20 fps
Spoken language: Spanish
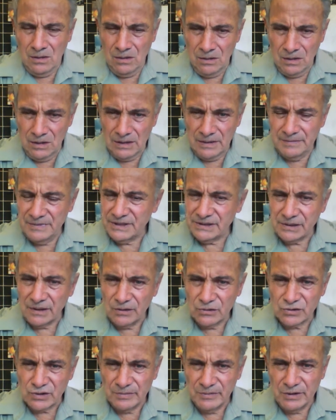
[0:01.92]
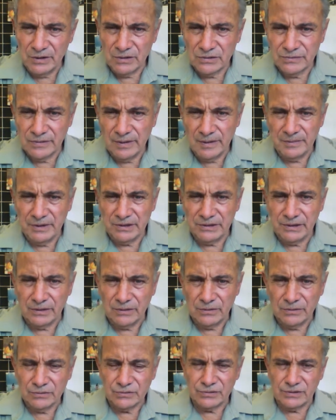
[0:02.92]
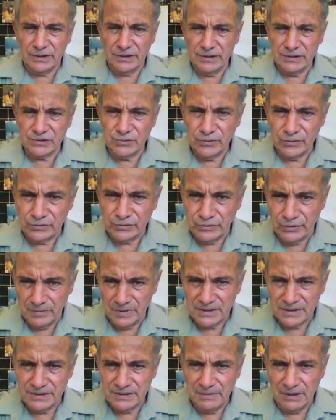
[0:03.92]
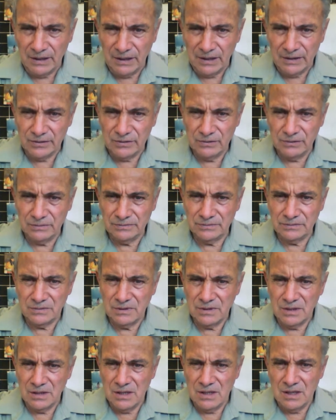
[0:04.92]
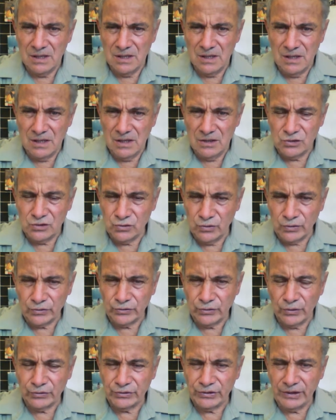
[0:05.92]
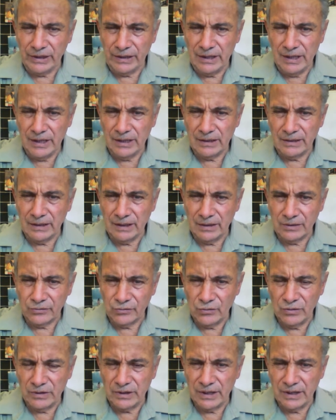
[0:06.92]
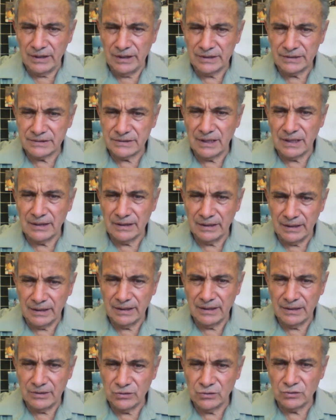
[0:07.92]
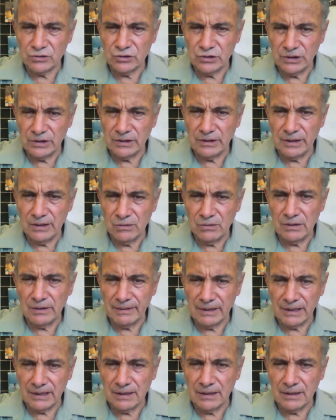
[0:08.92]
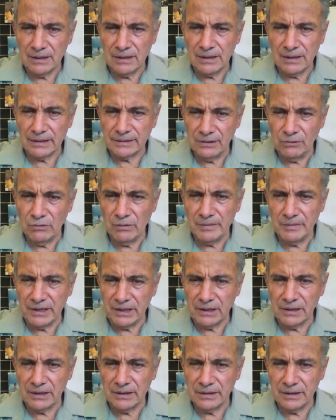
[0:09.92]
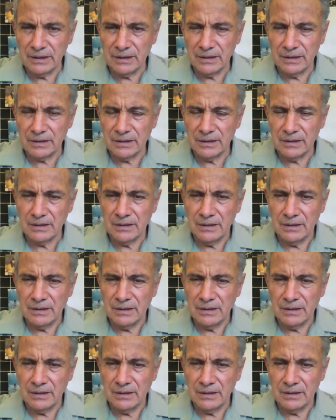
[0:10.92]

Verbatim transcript: Hola mis queridos amigos, nuevamente con ustedes, su doctor Maximiliano, su doctor Tigre, el que ronca en esta negra noche neoliberal latinoamericana